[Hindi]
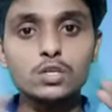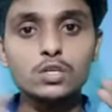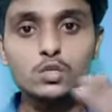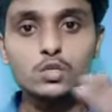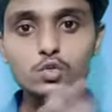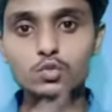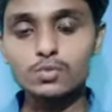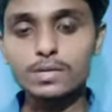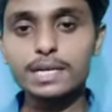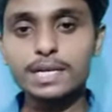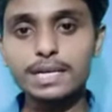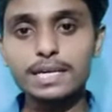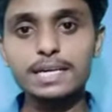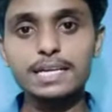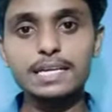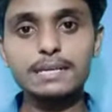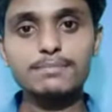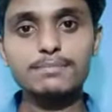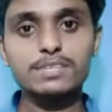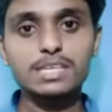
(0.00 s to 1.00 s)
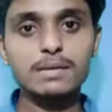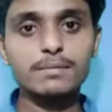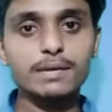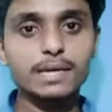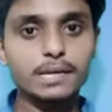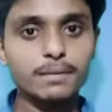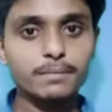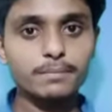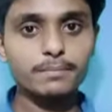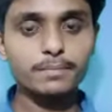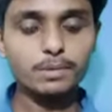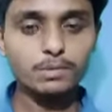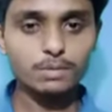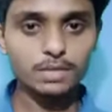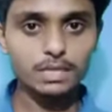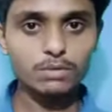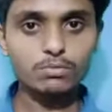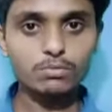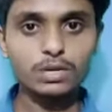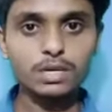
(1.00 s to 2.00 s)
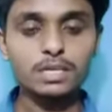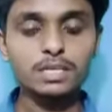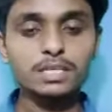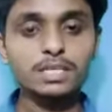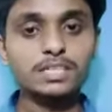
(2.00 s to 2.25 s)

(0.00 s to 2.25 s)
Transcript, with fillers: स्वीट ड्रीम्स के बारे में बताऊंगा